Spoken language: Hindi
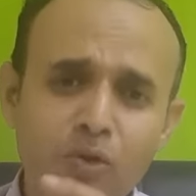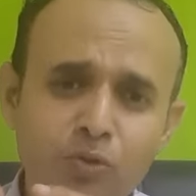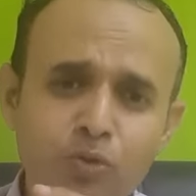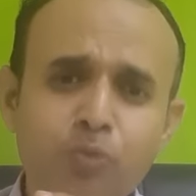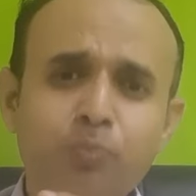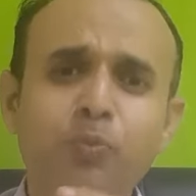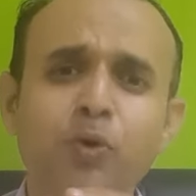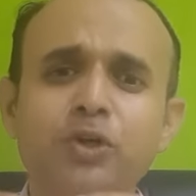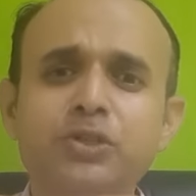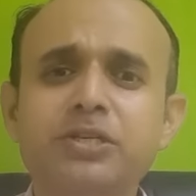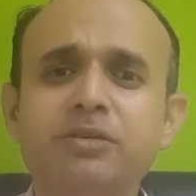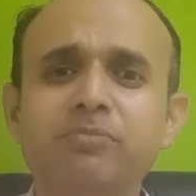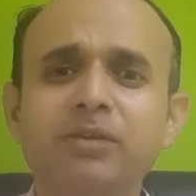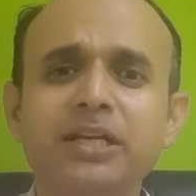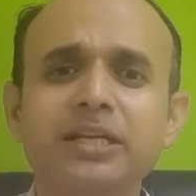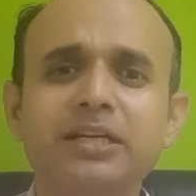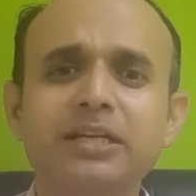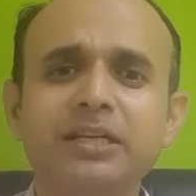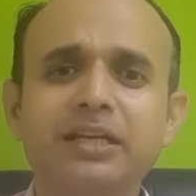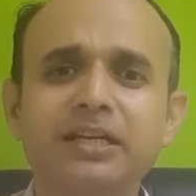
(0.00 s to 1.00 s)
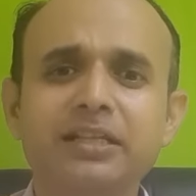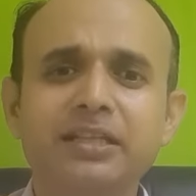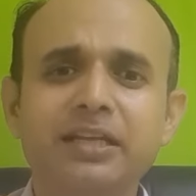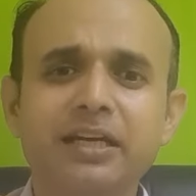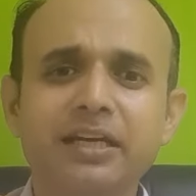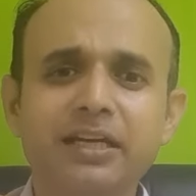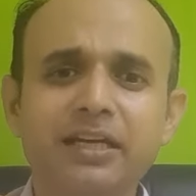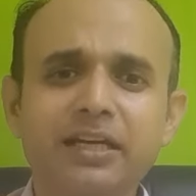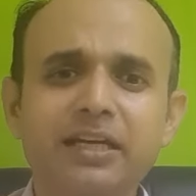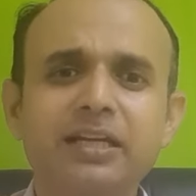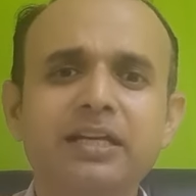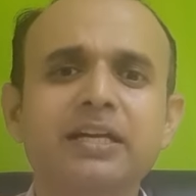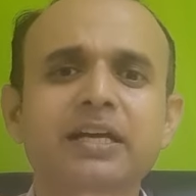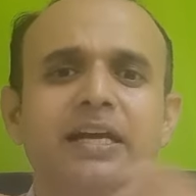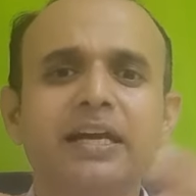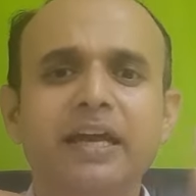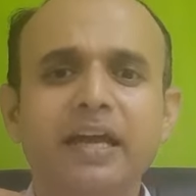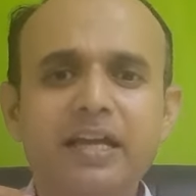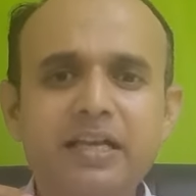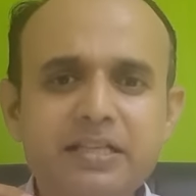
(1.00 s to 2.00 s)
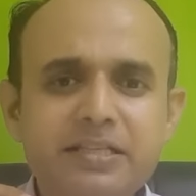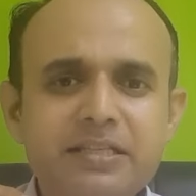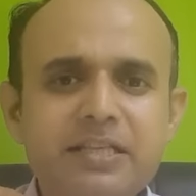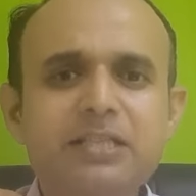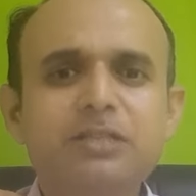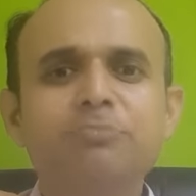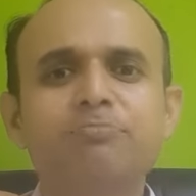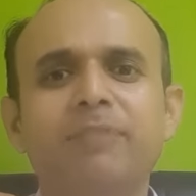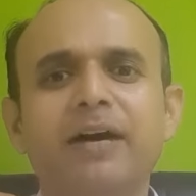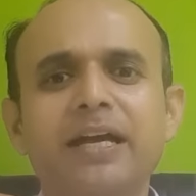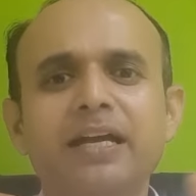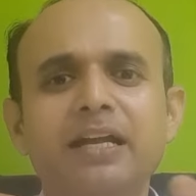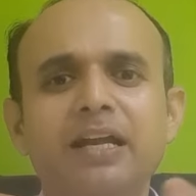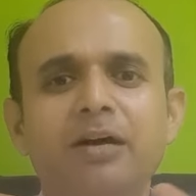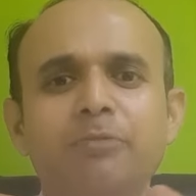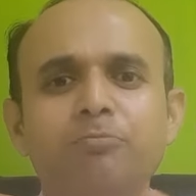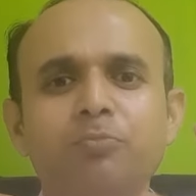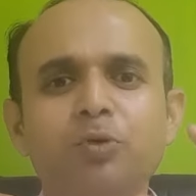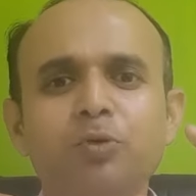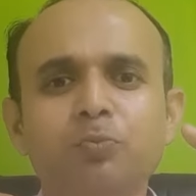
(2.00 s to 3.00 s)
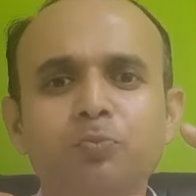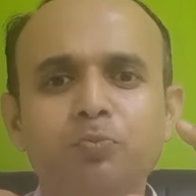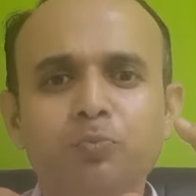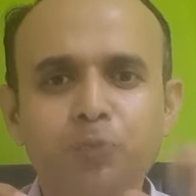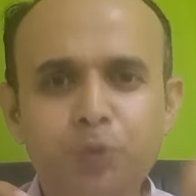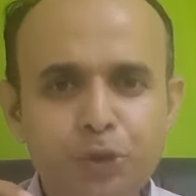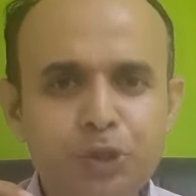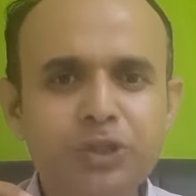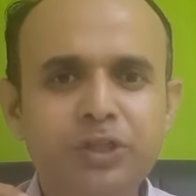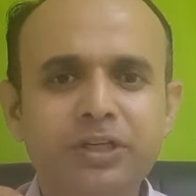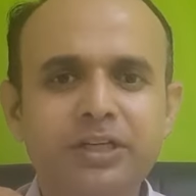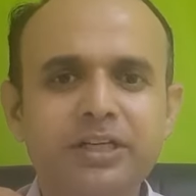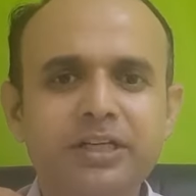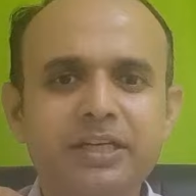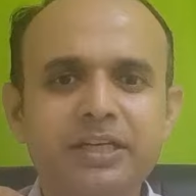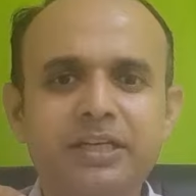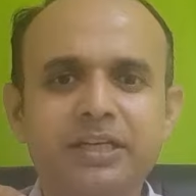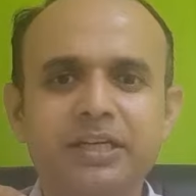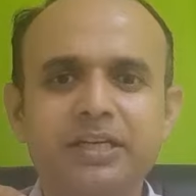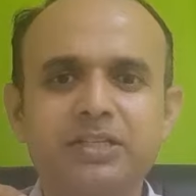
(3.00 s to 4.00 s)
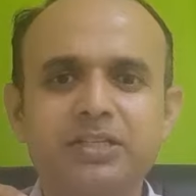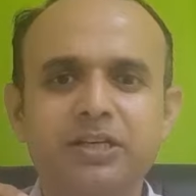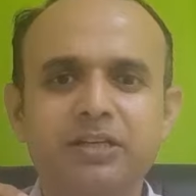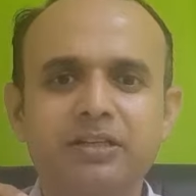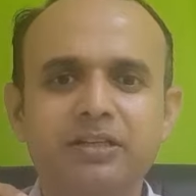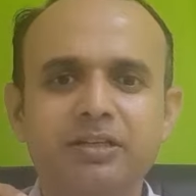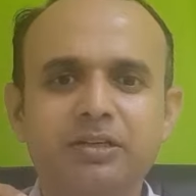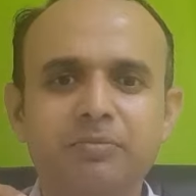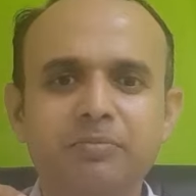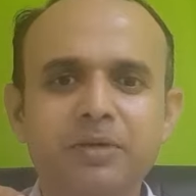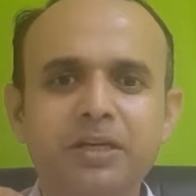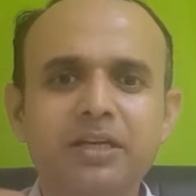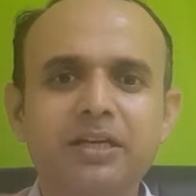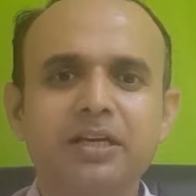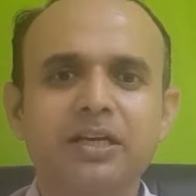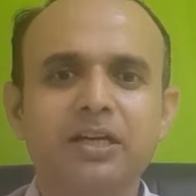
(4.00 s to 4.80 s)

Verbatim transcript: तो पॉसिबिलिटी रहता है एक्सेस बाइल आपको पुश करने के चक्कर में